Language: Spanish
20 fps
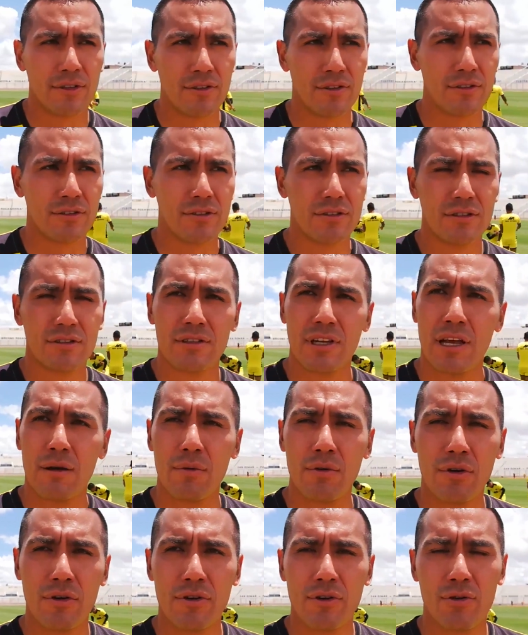para nosotros,
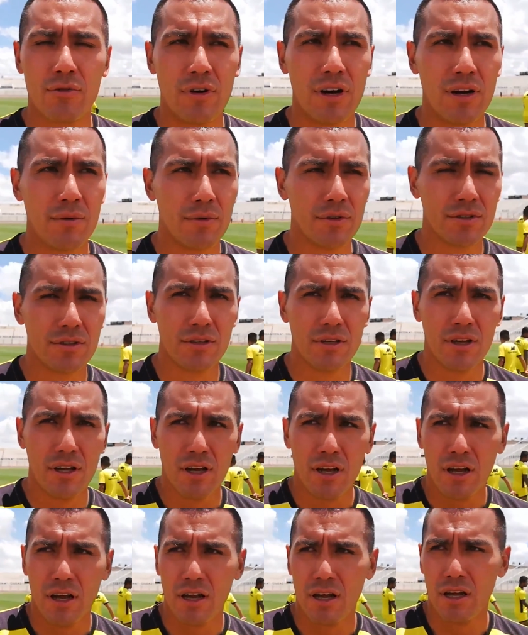sabemos lo que nos jugamos,
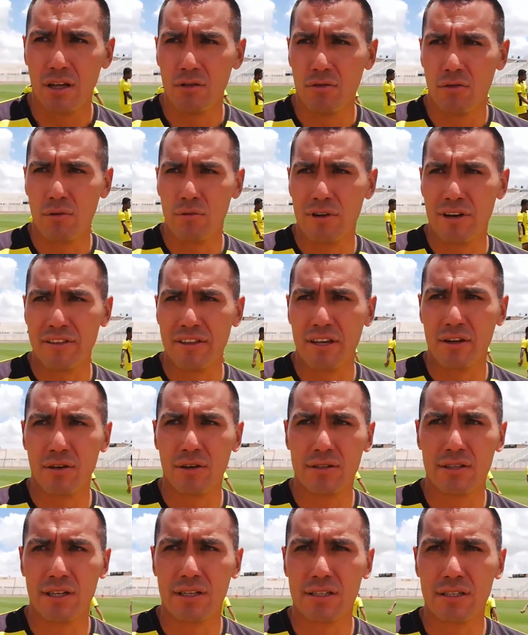eh, nos jugamos
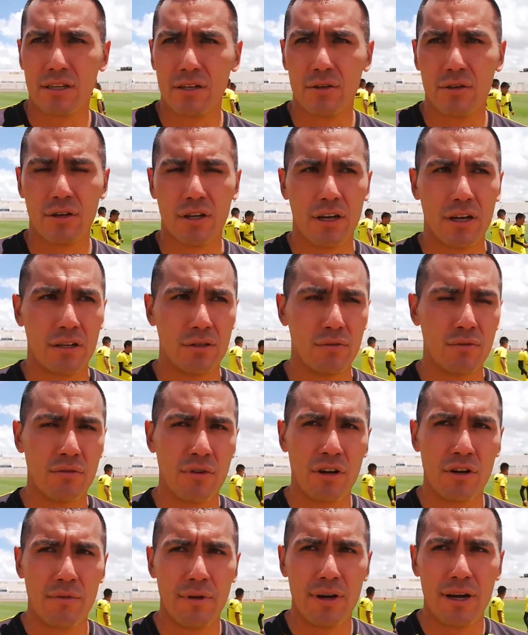grandes cosas, creo que es
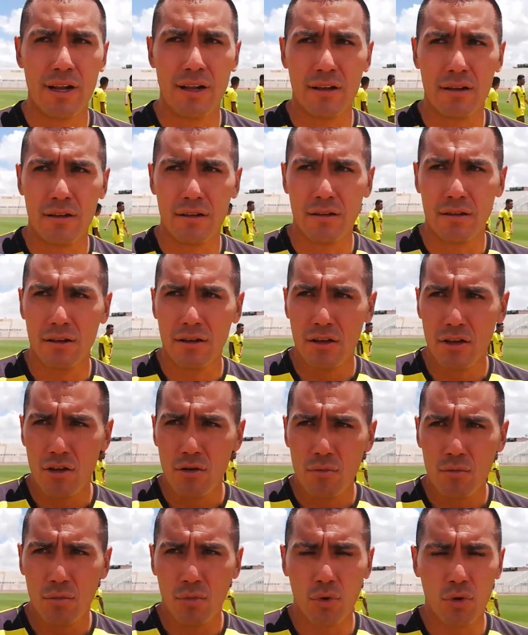un rival
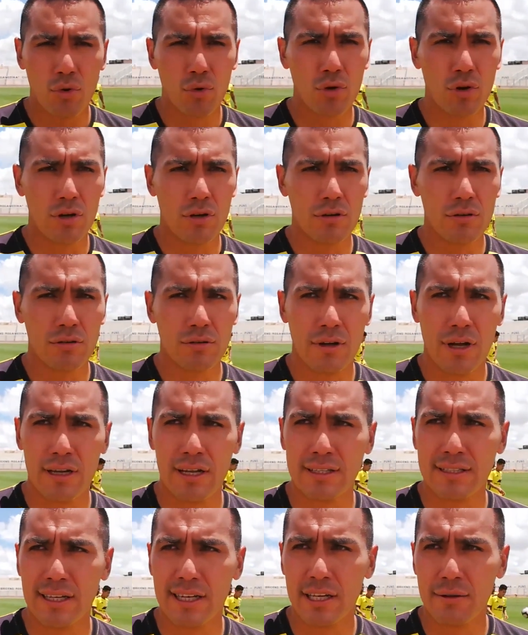muy duro.
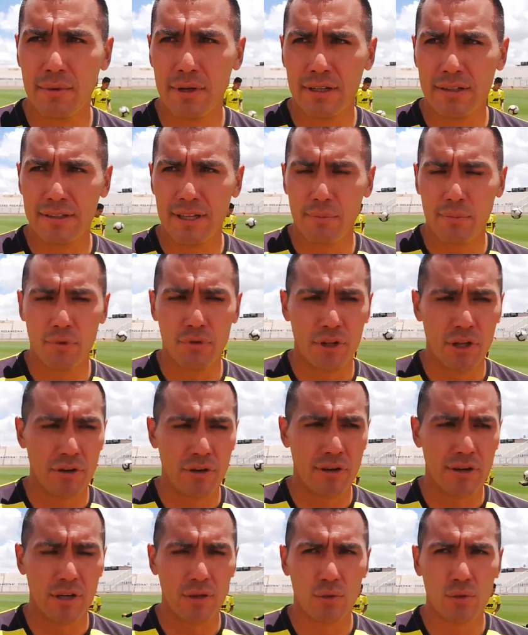Alianza Lima está
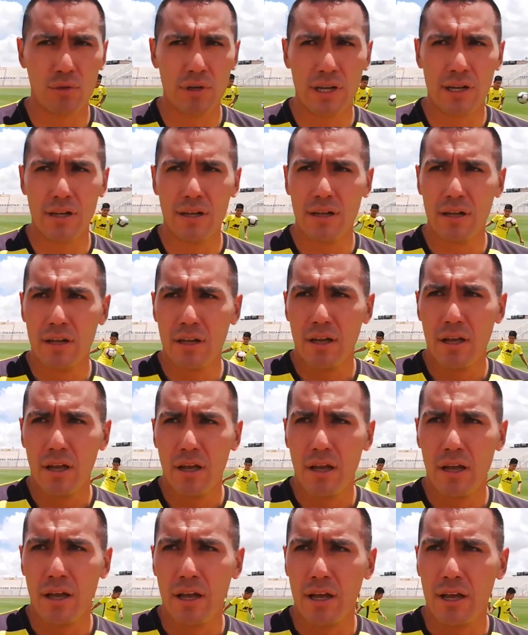puntero en clausura.
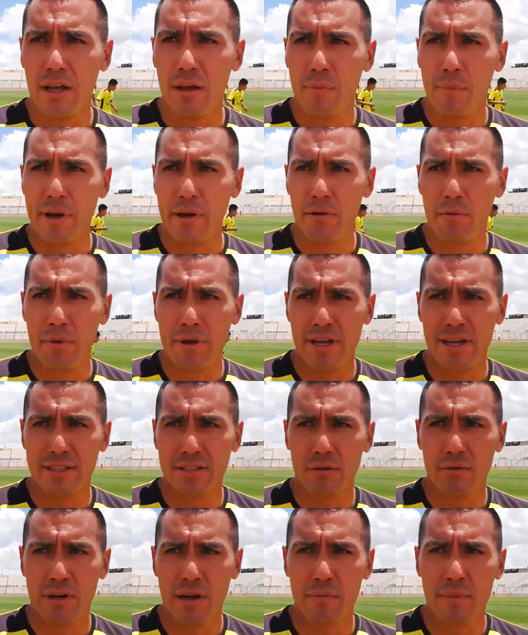Eh, esperemos
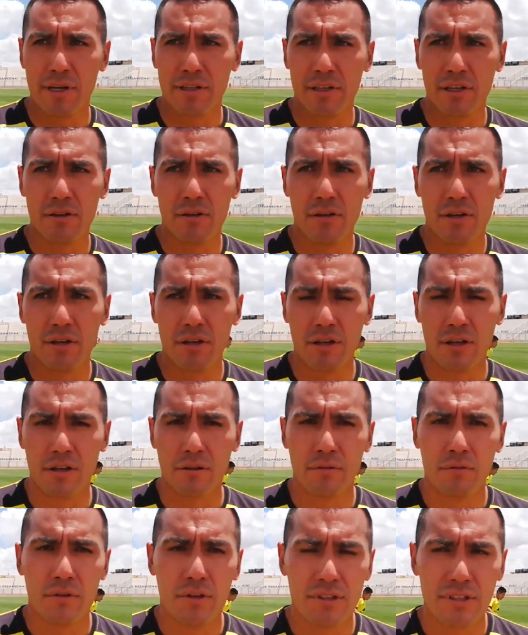mañana hacer un gran partido y
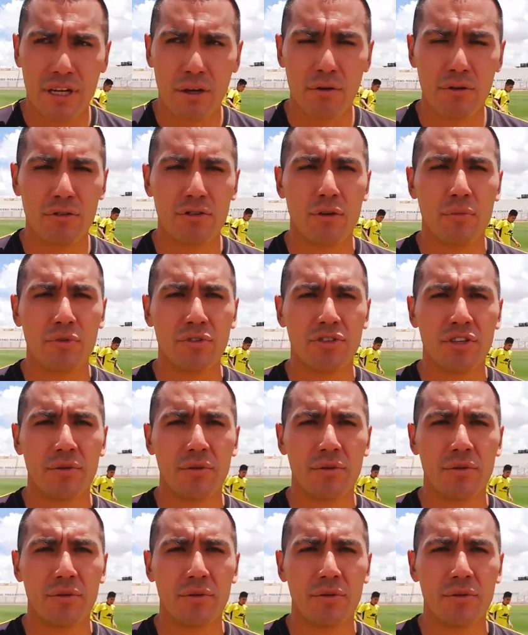sacar un resultado